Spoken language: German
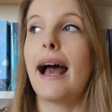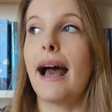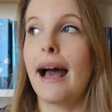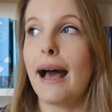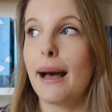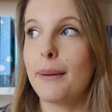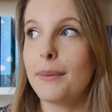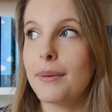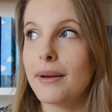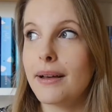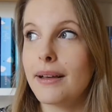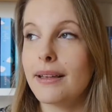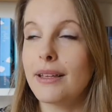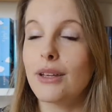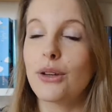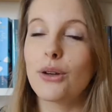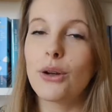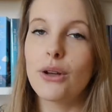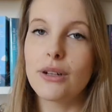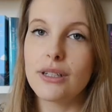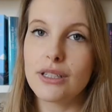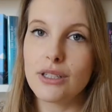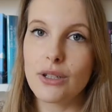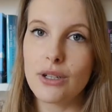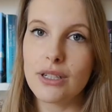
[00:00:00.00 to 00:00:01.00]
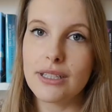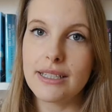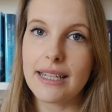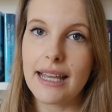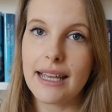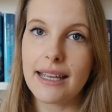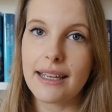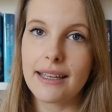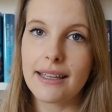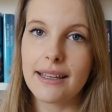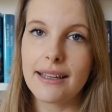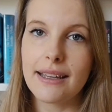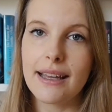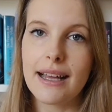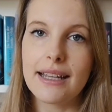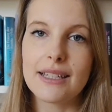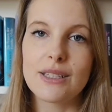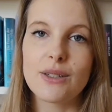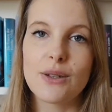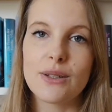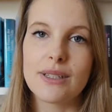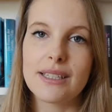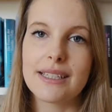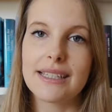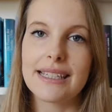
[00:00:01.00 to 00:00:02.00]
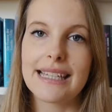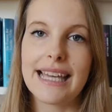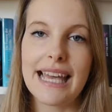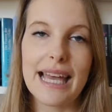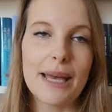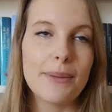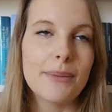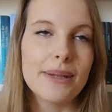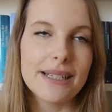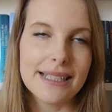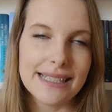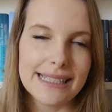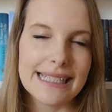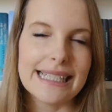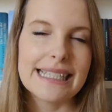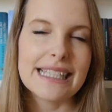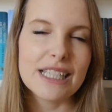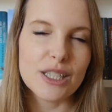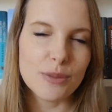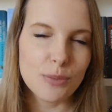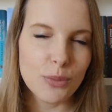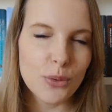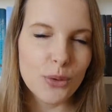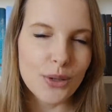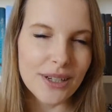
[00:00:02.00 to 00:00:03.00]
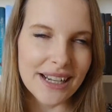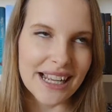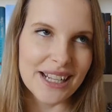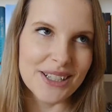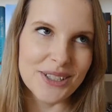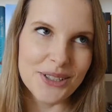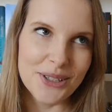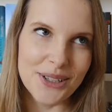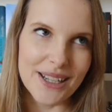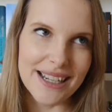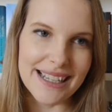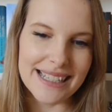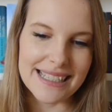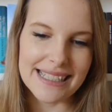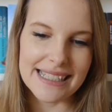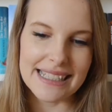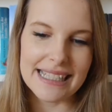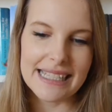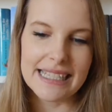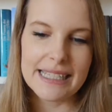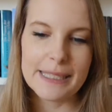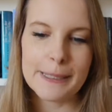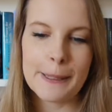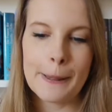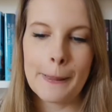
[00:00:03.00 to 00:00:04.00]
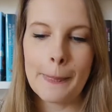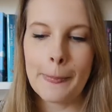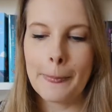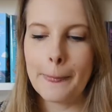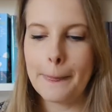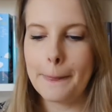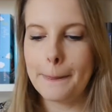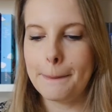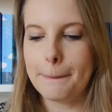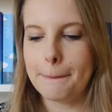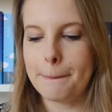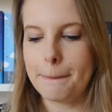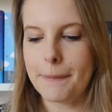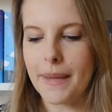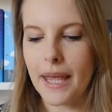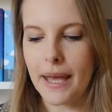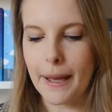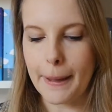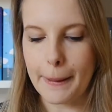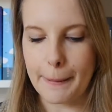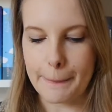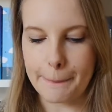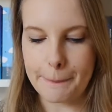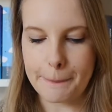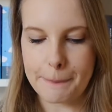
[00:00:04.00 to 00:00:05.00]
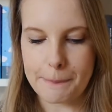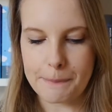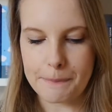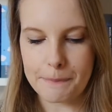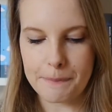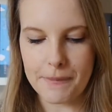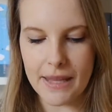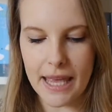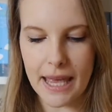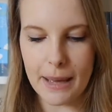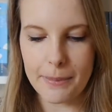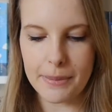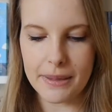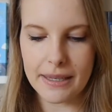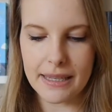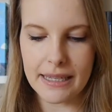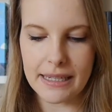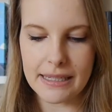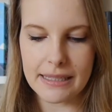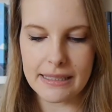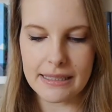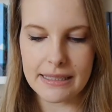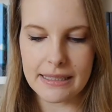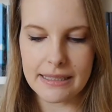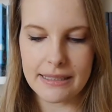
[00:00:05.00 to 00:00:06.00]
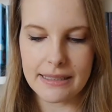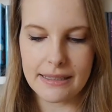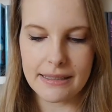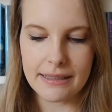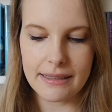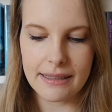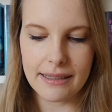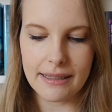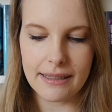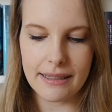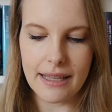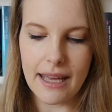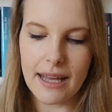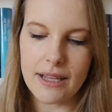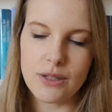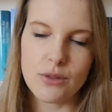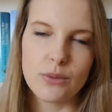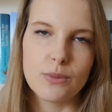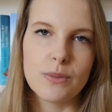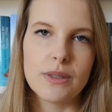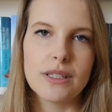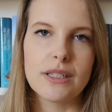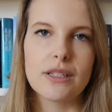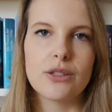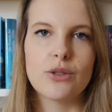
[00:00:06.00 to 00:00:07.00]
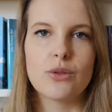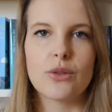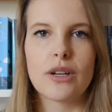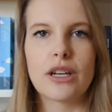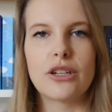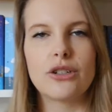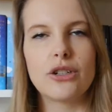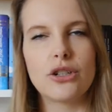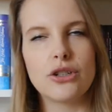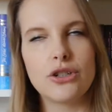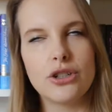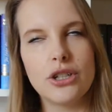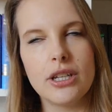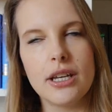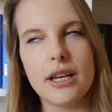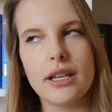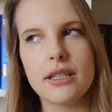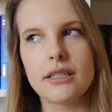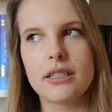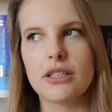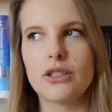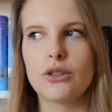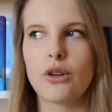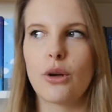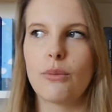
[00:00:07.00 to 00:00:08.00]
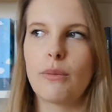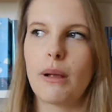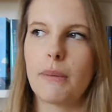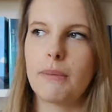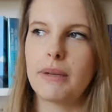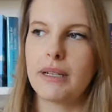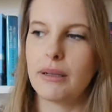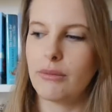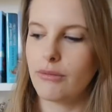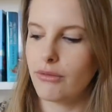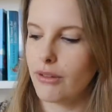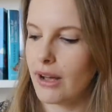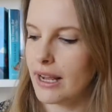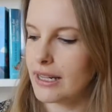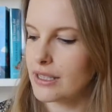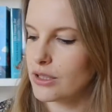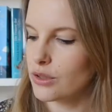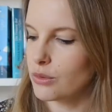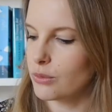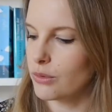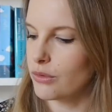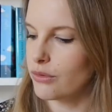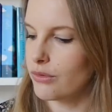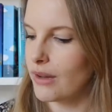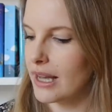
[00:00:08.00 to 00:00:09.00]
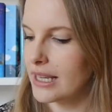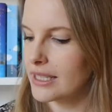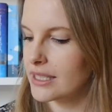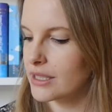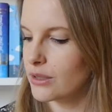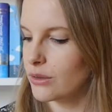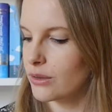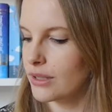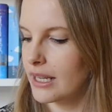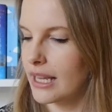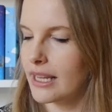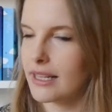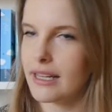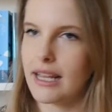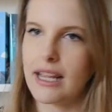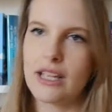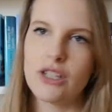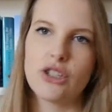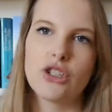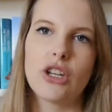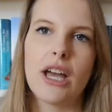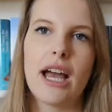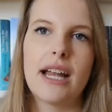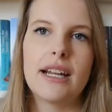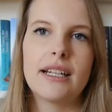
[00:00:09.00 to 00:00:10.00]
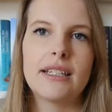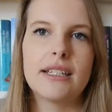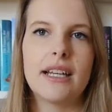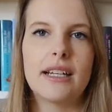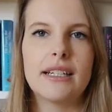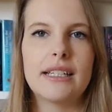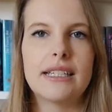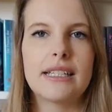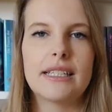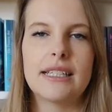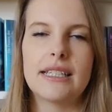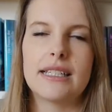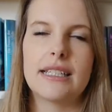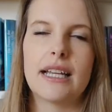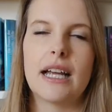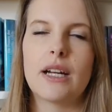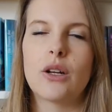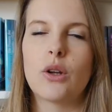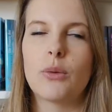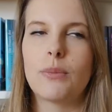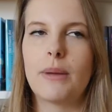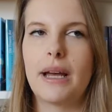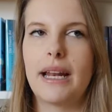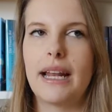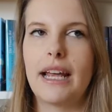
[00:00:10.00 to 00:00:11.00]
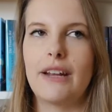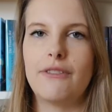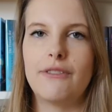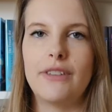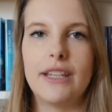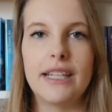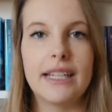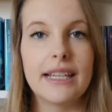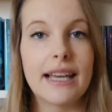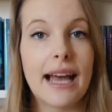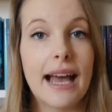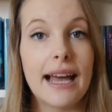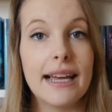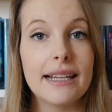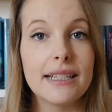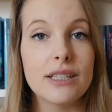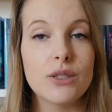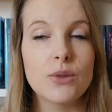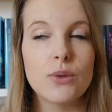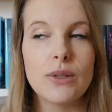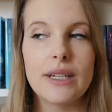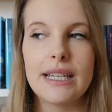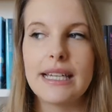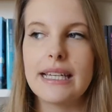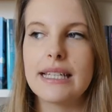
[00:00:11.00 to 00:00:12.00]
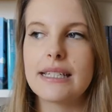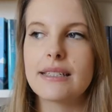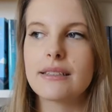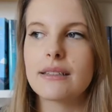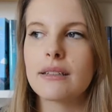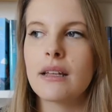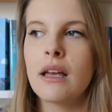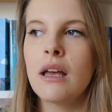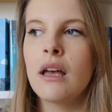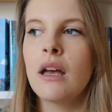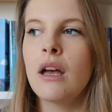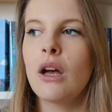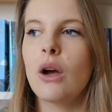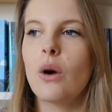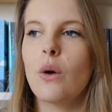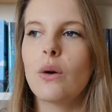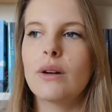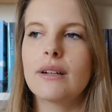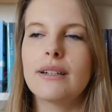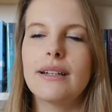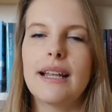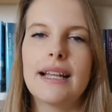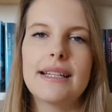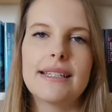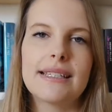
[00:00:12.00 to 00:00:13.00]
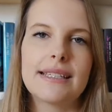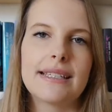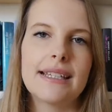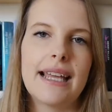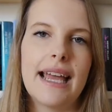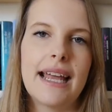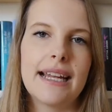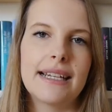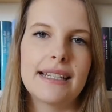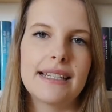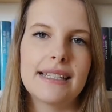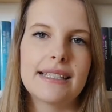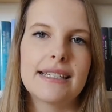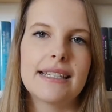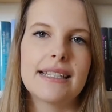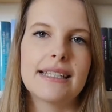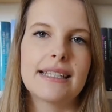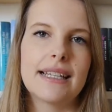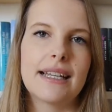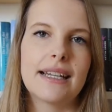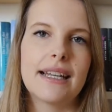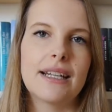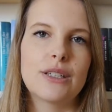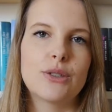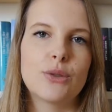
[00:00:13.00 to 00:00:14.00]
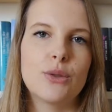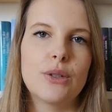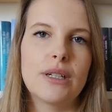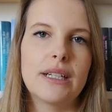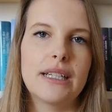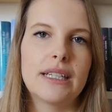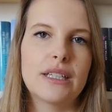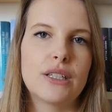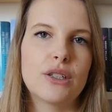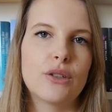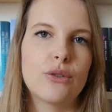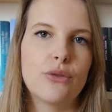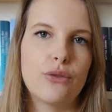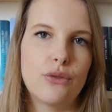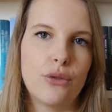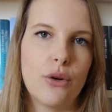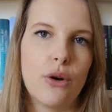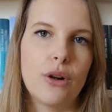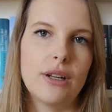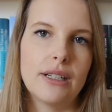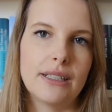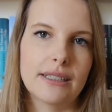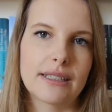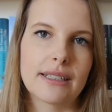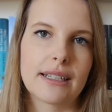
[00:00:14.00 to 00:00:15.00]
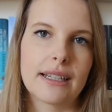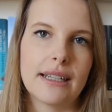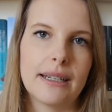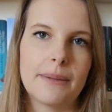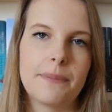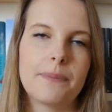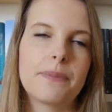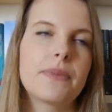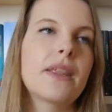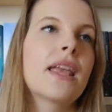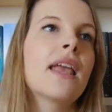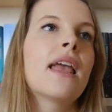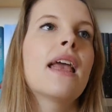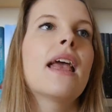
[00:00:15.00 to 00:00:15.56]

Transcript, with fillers: Aber ihr könnt es euch denken, ansonsten gäbe es dieses Buch natürlich nicht. Ähm, er beginnt ja so ein bisschen zu recherchieren, sich nochmal mit dem Fall zu befassen und denken, es schadet ja nicht, sich da nochmal ein wenig einzulesen. Und letzten Endes ist er natürlich voll drin.